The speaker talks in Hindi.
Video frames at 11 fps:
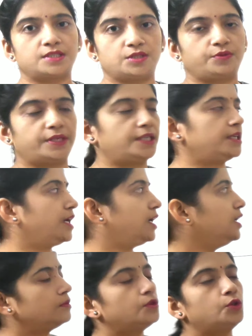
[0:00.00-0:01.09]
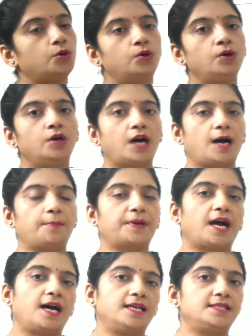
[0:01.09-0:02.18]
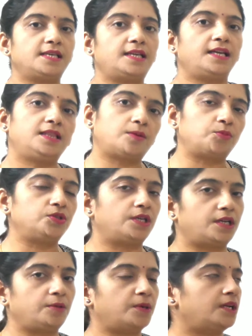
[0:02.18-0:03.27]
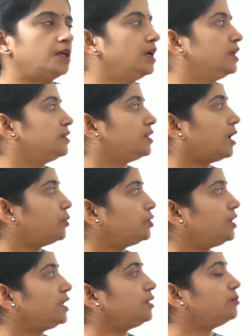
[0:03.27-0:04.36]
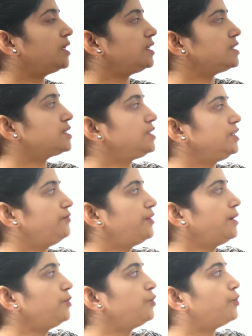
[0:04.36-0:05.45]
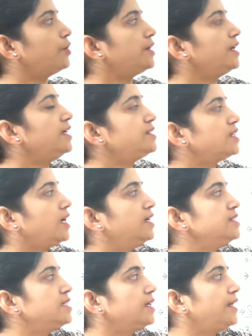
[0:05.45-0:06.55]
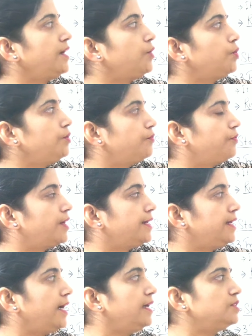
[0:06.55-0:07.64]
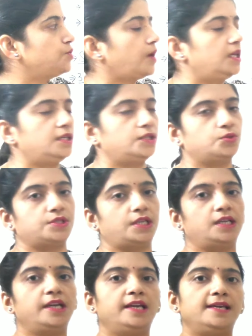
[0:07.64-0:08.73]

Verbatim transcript: सिचुएटेड है तो आपका आंसर है दामोदर रिवर दामोदर रिवर इज डिफेम्ड फॉर इट्स अनसर्टेन रूट फ्लड एंड सॉइल इरोजन